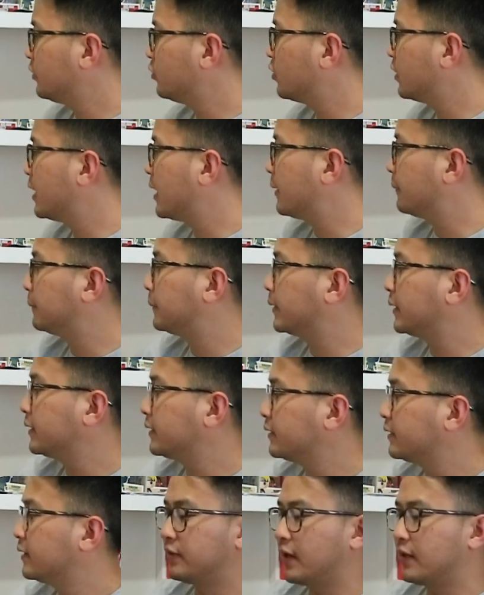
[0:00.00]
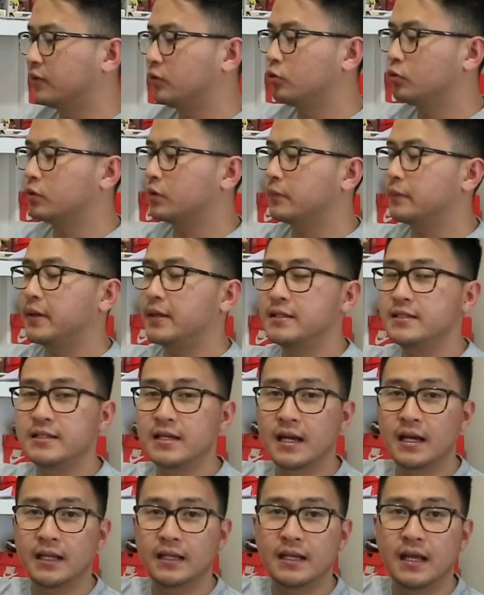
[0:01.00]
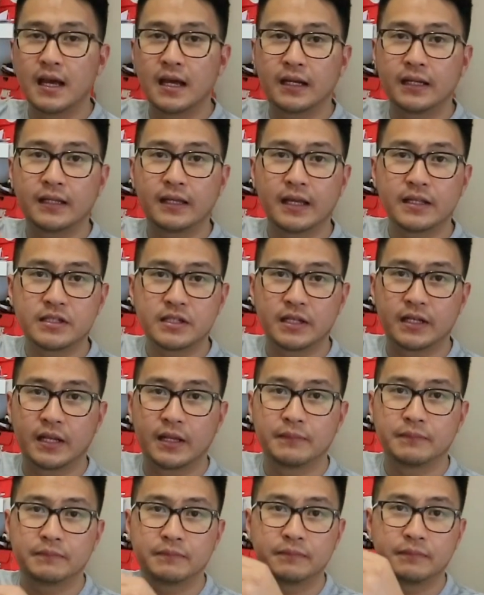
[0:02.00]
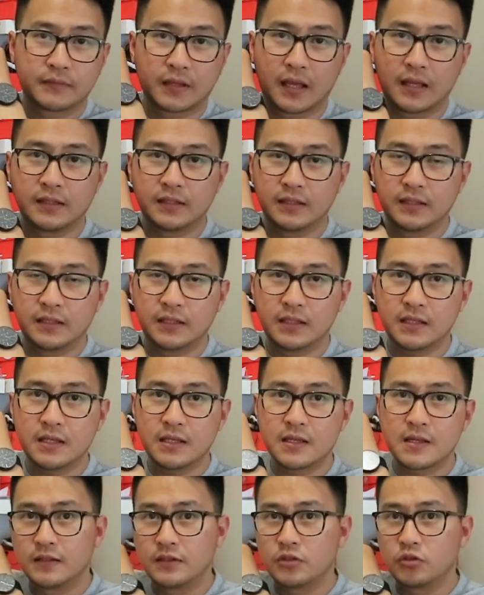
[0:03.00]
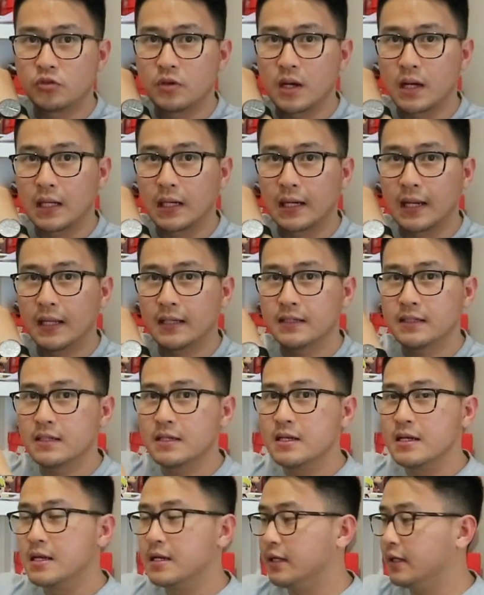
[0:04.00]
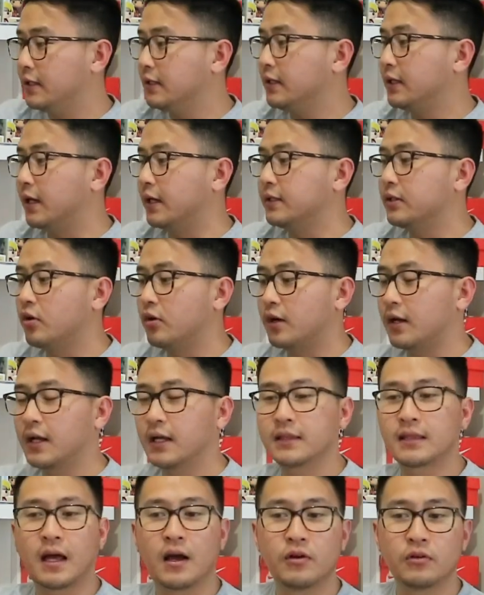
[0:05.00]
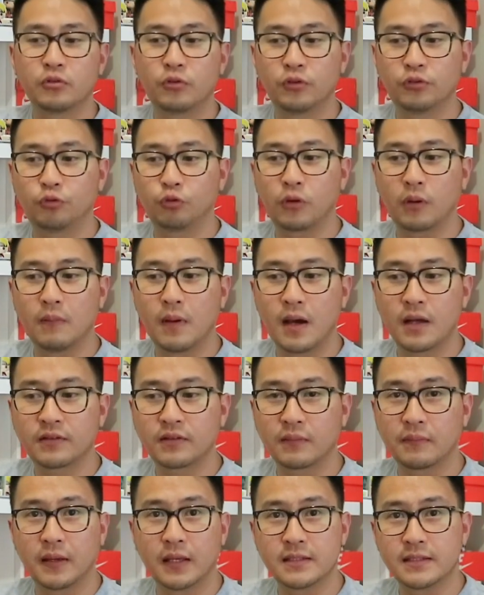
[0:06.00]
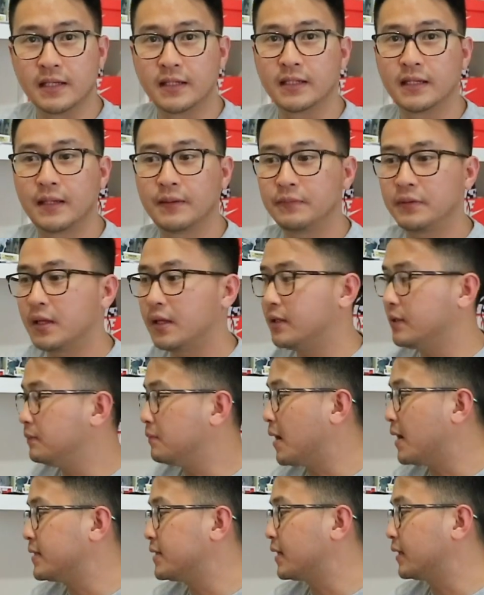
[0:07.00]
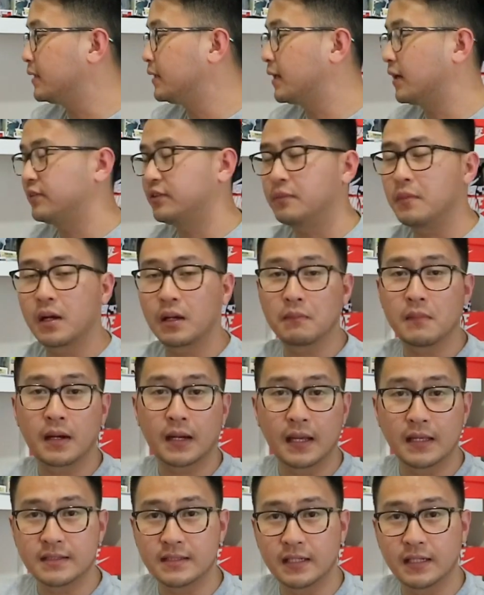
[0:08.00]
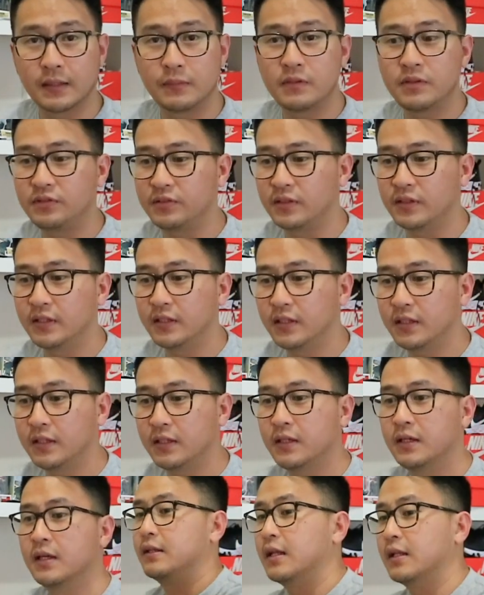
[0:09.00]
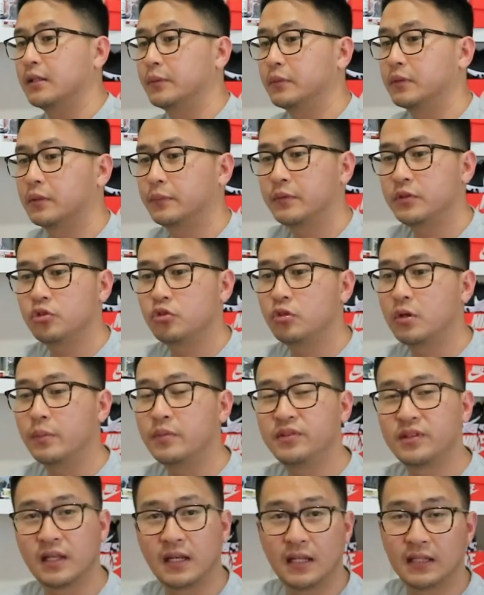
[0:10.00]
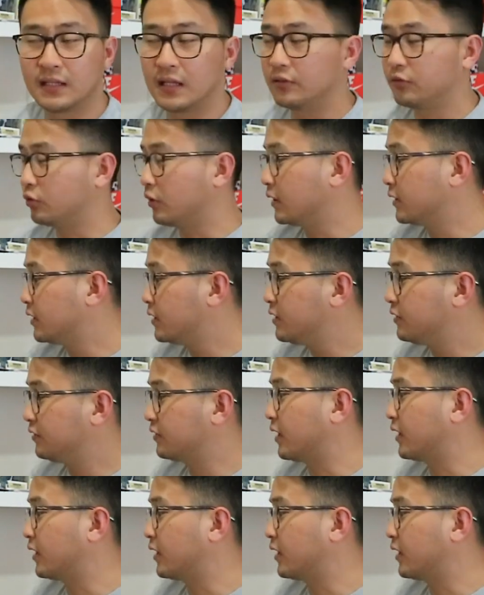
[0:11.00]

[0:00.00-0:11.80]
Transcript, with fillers: ini gue dapet satu kemeja dari H&M kayak gini ini juga keren ini kayaknya orangnya tahu gue suka banget sama H&M jadi banyak dikasih barang-barang H&M di sini dan teman-teman juga bisa lihat langsung aja di